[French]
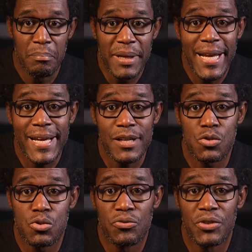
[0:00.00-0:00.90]
Bel
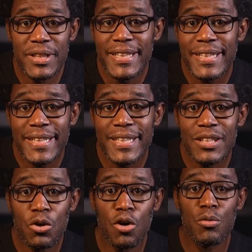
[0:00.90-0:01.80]
souvent
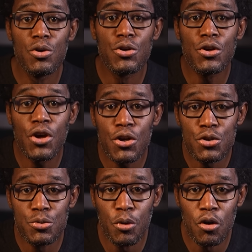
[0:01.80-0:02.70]
décrit comme le cœur
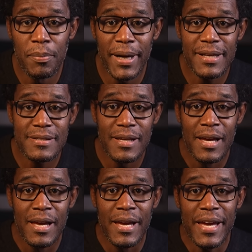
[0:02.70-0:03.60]
de Port-au-Prince,
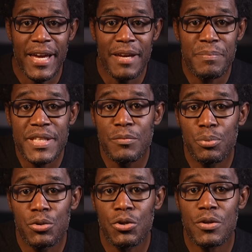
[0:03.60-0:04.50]
est bien
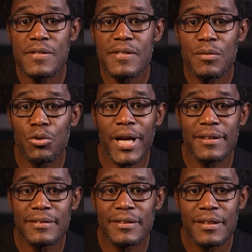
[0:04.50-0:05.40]
plus qu'un simple
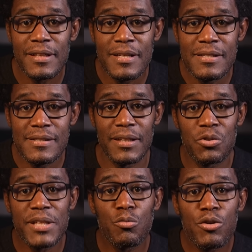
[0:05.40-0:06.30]
quartier. C'est un
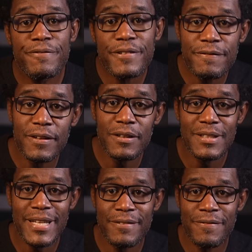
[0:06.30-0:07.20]
témoin vivant
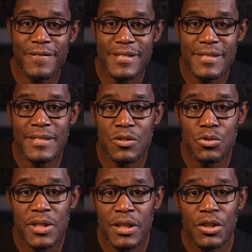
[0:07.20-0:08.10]
des
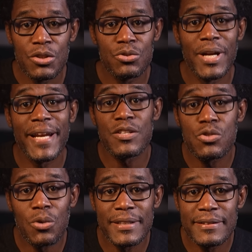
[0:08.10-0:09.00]
vicissitudes de la
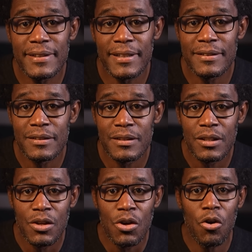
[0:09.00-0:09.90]
nation haïtienne.
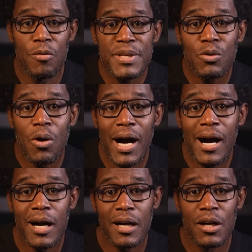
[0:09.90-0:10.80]
Un
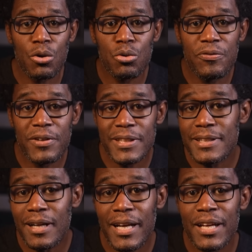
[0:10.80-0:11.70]
miroir
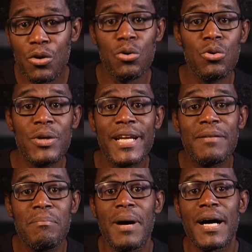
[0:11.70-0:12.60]
reflétant les hauts et les
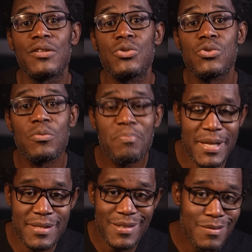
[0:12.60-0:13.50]
bas de son
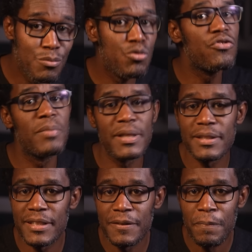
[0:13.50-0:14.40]
passé mouvementé.